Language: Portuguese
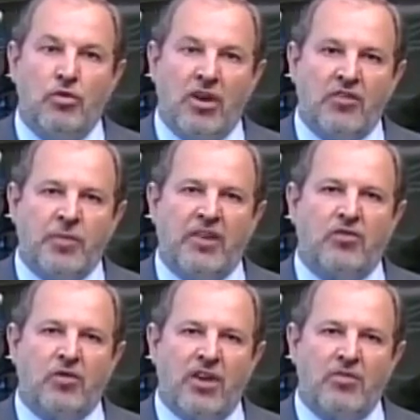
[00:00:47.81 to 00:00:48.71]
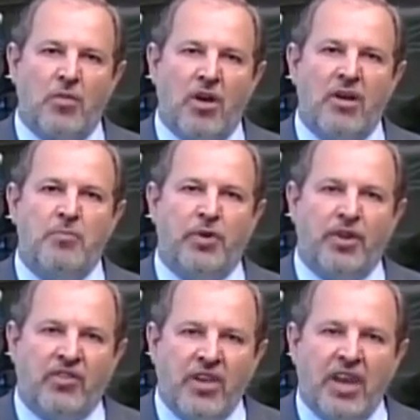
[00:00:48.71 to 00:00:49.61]
Duas pessoas morrem
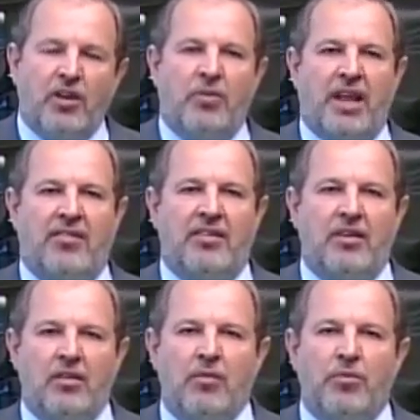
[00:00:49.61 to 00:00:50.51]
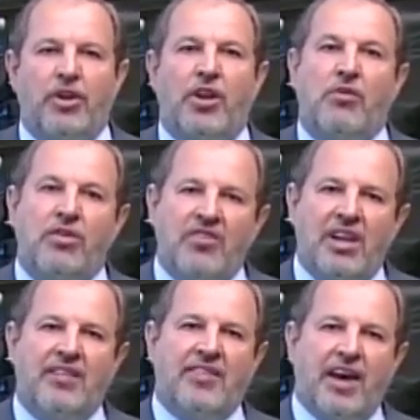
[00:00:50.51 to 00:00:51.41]
por dia no Brasil por não
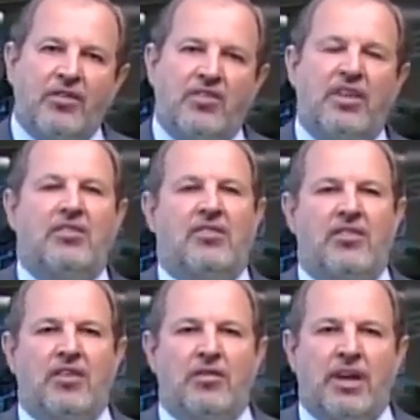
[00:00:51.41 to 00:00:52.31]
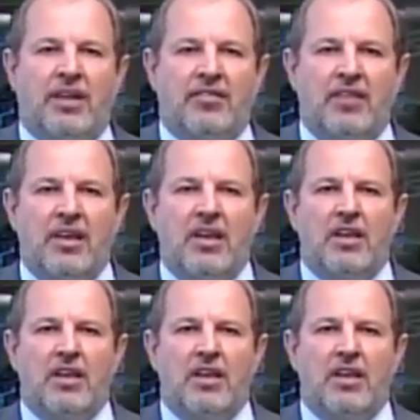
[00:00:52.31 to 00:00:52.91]
utilizar os cintos de segurança.